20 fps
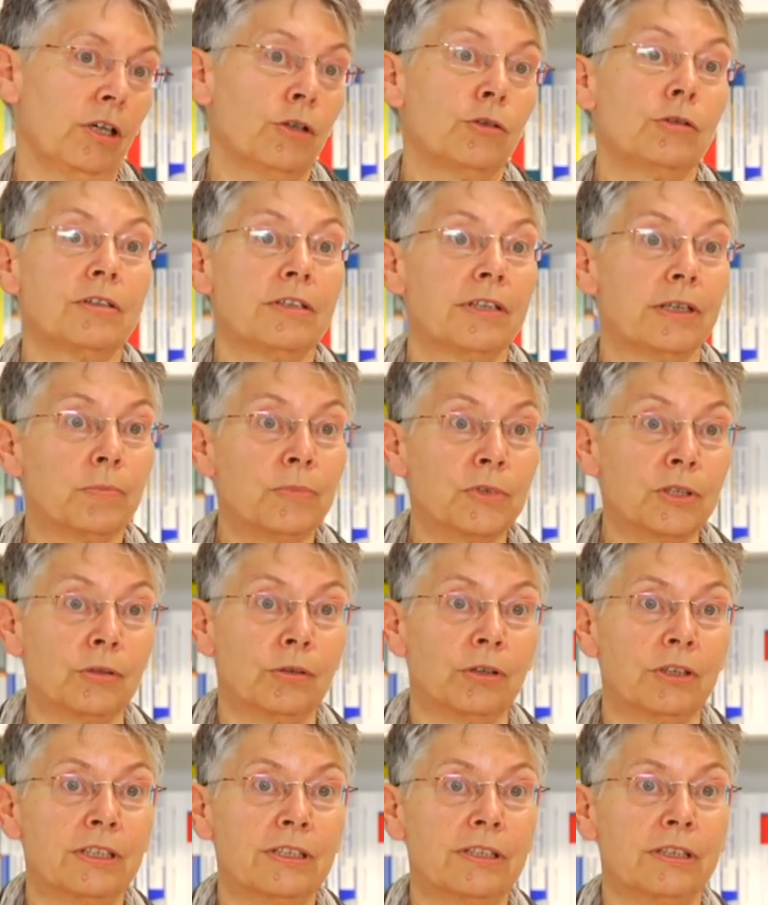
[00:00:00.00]
Also
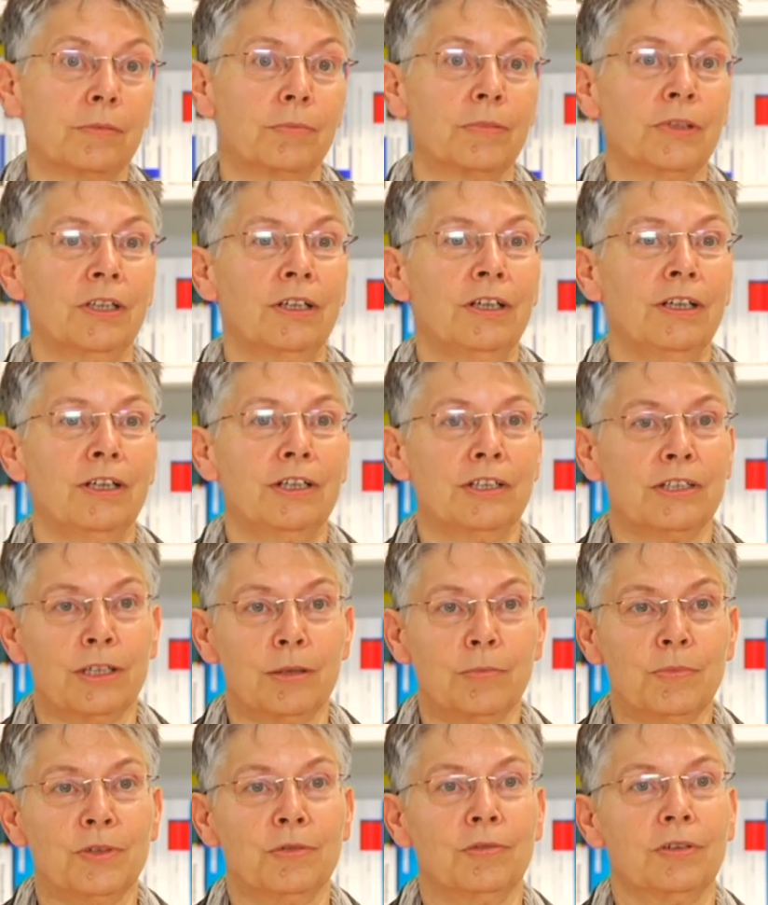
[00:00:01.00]
Selbstkonzept,
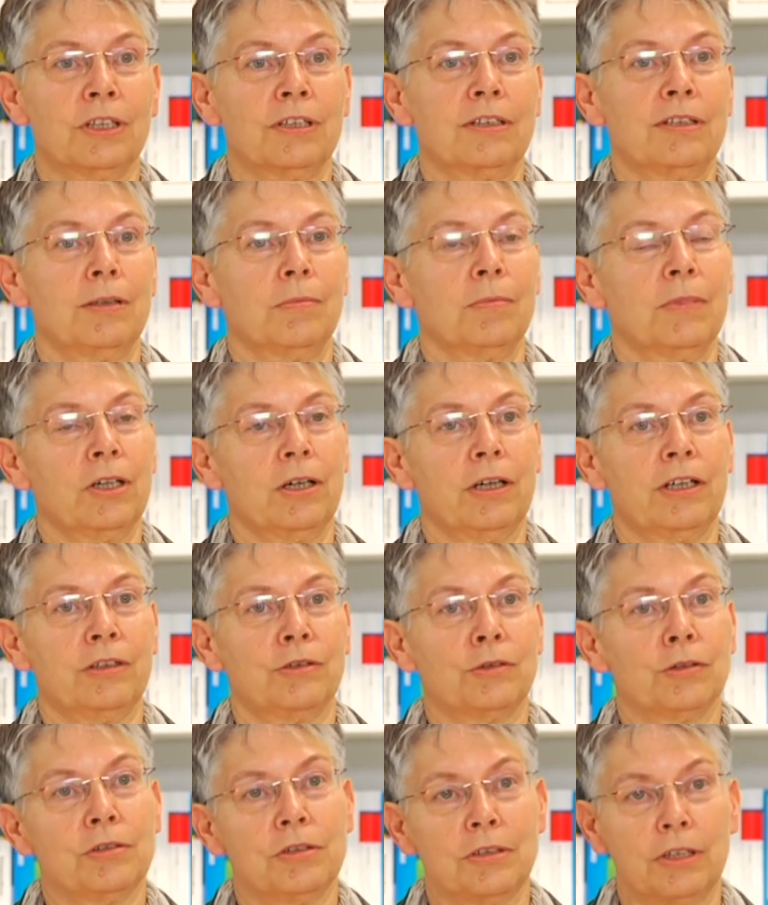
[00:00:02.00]

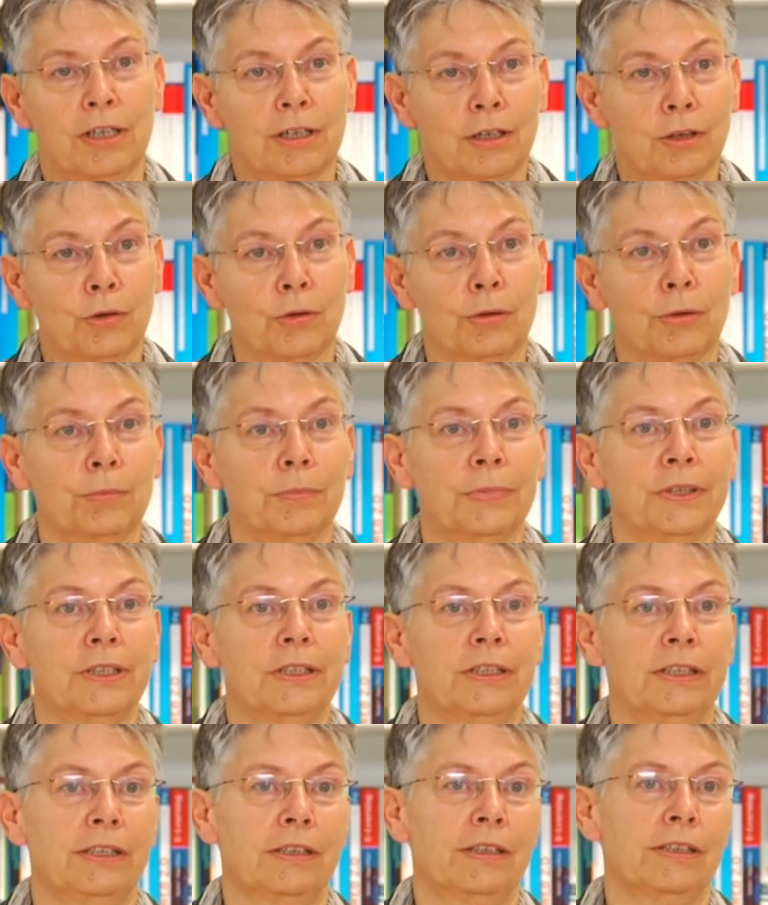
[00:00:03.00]
Selbstwirksamkeit, soziale
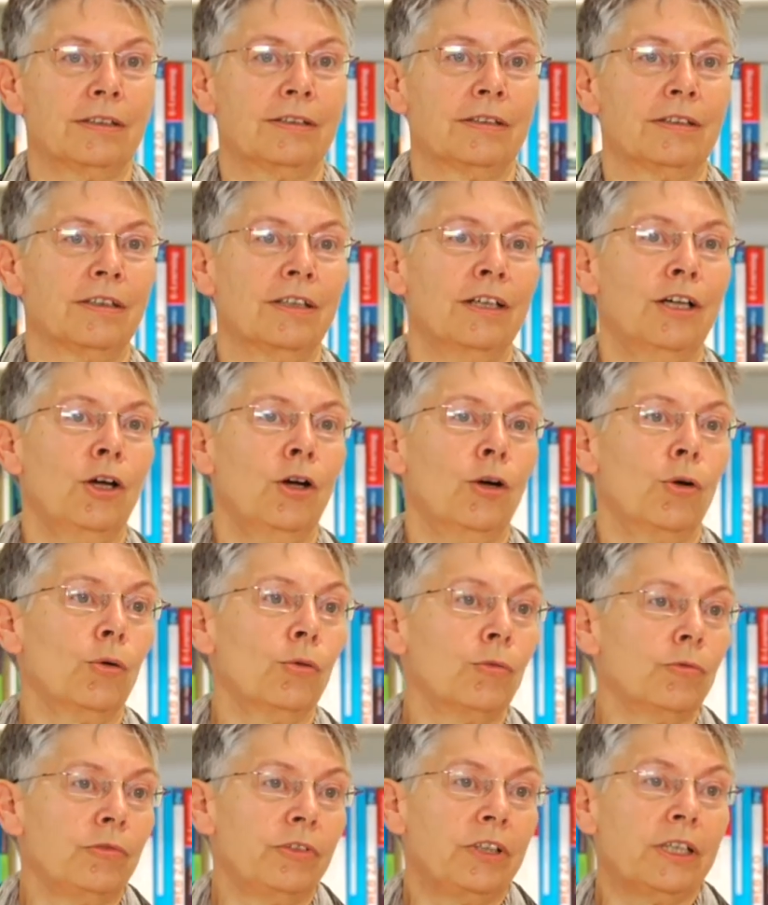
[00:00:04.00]
Kompetenzen
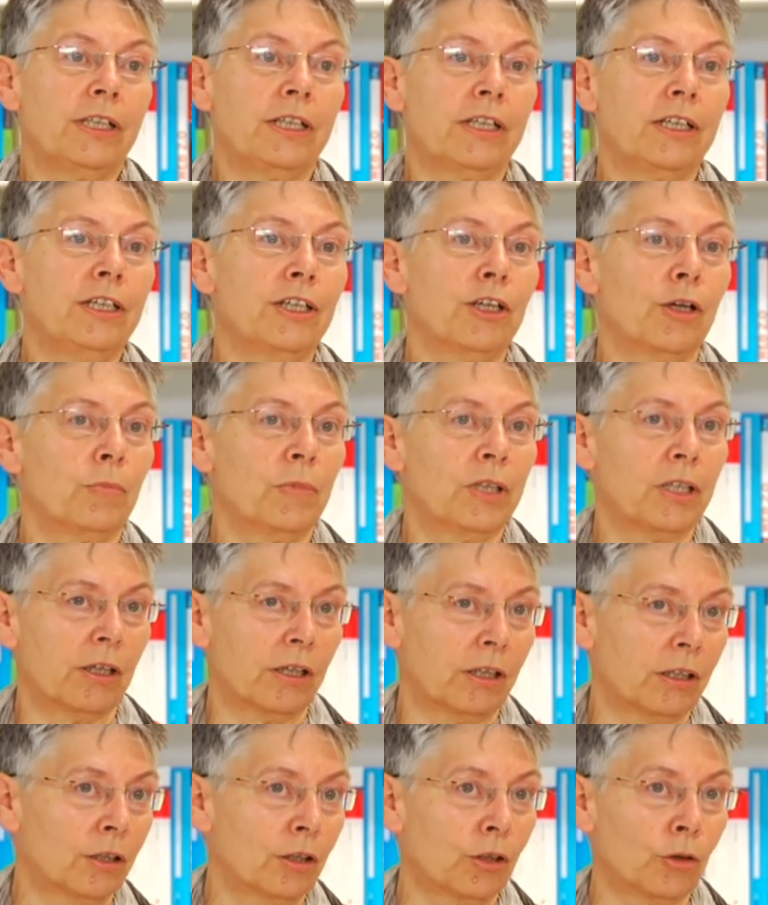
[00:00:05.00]
wie Kinder mit
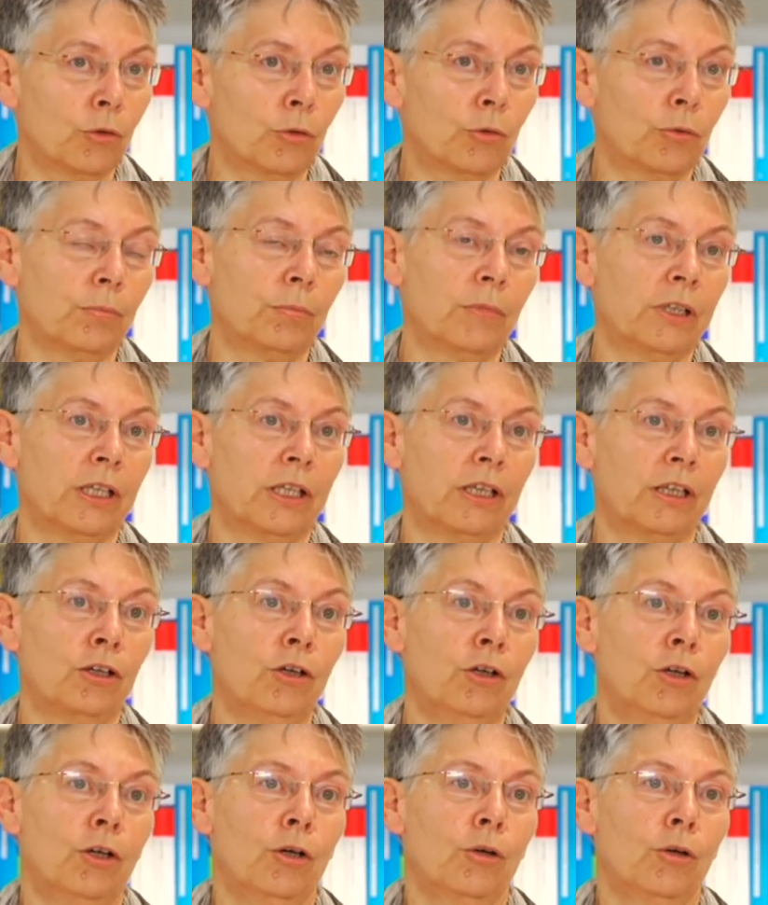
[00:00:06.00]
anderen umgehen.